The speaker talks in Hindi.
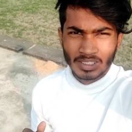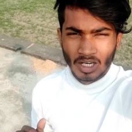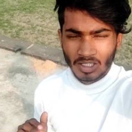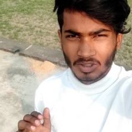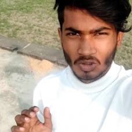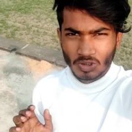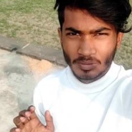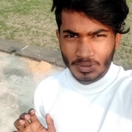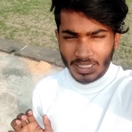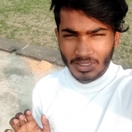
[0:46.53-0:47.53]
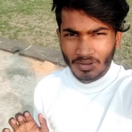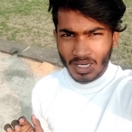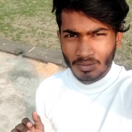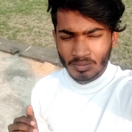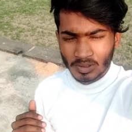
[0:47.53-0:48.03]
और जो भी शादी
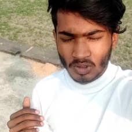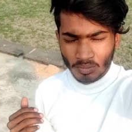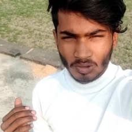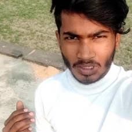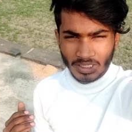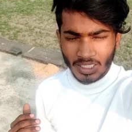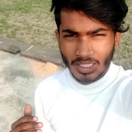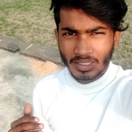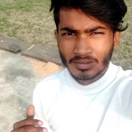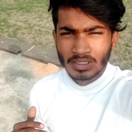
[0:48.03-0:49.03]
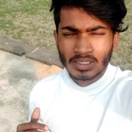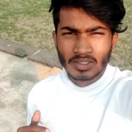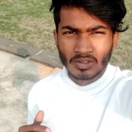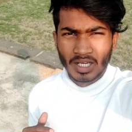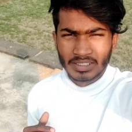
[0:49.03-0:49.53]
वाला अभी वीडियो अपलोड करना है
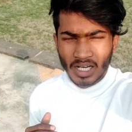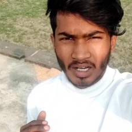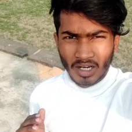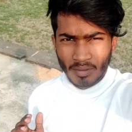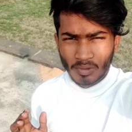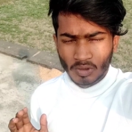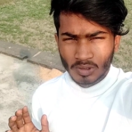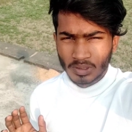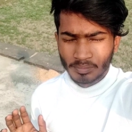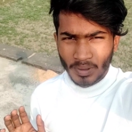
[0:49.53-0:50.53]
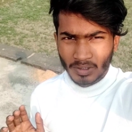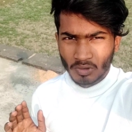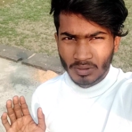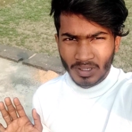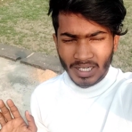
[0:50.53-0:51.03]
तो गाइज अगर आप लोग पार्ट
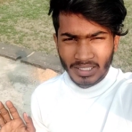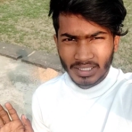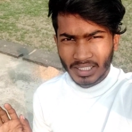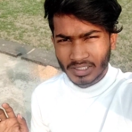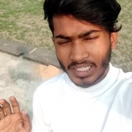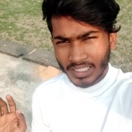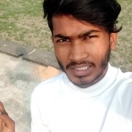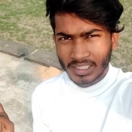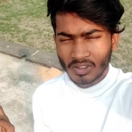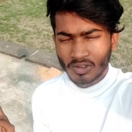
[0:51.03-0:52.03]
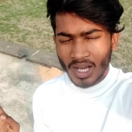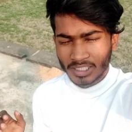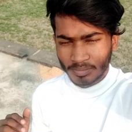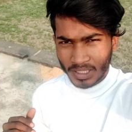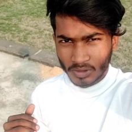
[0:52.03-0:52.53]
वन वाला नहीं देखे तो जाके देख लो
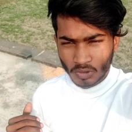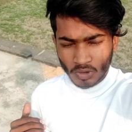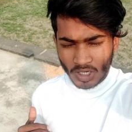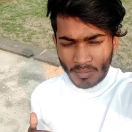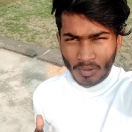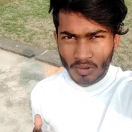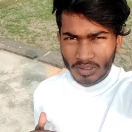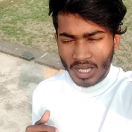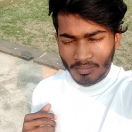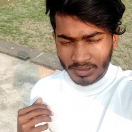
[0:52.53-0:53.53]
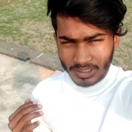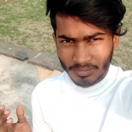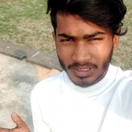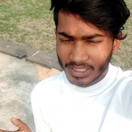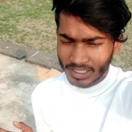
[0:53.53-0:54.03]
आज पार्ट टू होगा अपलोड तो आप ये
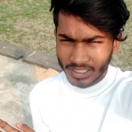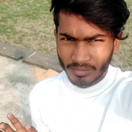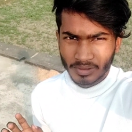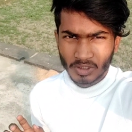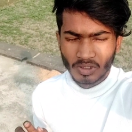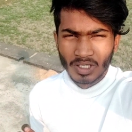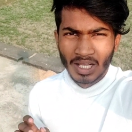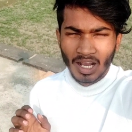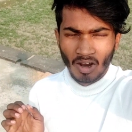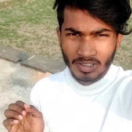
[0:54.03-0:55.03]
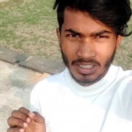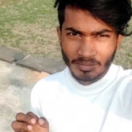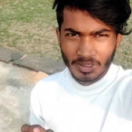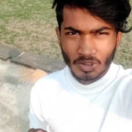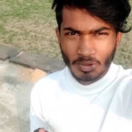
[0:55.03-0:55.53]
भी देख लेना वीडियो और ये
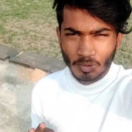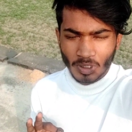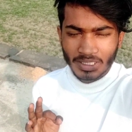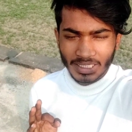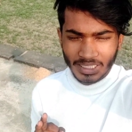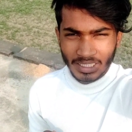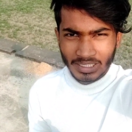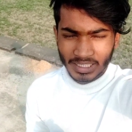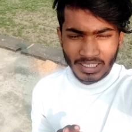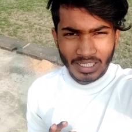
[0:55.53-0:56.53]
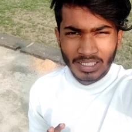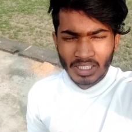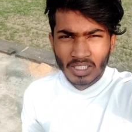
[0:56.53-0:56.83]
वीडियो भी पूरा देख के ही देखना